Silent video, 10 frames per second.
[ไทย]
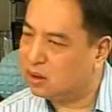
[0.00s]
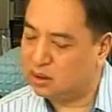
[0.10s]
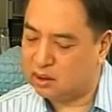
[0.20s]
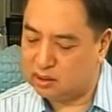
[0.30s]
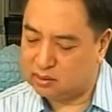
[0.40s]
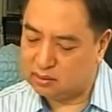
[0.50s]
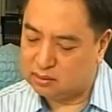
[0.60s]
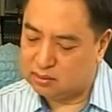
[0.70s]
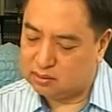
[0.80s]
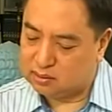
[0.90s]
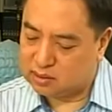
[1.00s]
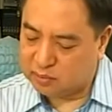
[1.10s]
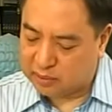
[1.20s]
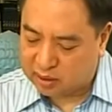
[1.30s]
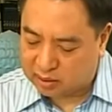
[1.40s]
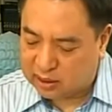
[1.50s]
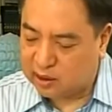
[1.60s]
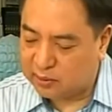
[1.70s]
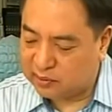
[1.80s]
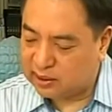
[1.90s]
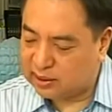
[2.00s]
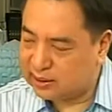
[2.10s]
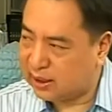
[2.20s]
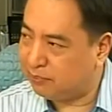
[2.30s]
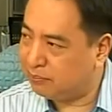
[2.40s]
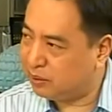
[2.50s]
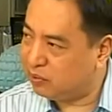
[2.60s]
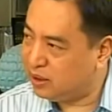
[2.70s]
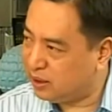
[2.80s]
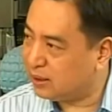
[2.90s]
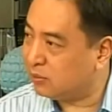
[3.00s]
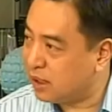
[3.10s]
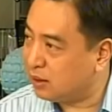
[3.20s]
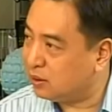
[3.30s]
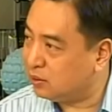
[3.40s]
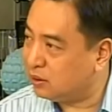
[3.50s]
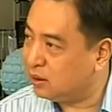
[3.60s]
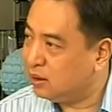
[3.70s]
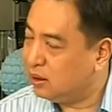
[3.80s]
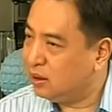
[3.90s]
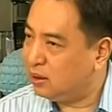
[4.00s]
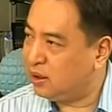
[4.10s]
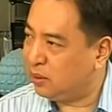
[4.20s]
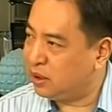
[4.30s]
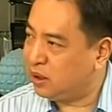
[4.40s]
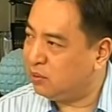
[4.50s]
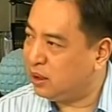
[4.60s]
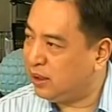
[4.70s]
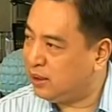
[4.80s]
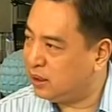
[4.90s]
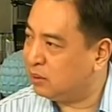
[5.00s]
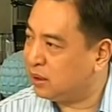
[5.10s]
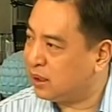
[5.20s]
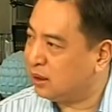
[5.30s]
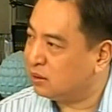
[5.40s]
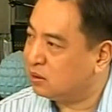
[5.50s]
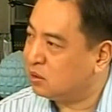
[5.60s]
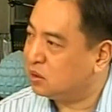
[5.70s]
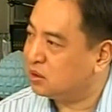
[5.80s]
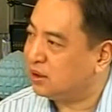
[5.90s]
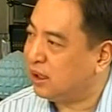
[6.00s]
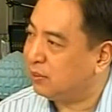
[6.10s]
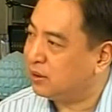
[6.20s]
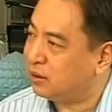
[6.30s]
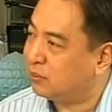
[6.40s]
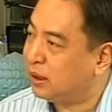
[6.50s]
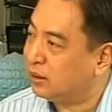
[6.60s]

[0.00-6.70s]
เพราะเขาจะเป็นกระบอกเสียงให้เราเป็นของเราเป็นวัฒนธรรมเป็นวิธีการทำงานของเราเลยใช่ครับแล้วอย่าไปคิดว่าไอ้เนี่ยจะเป็นการโฆษณาประชาสัมพัน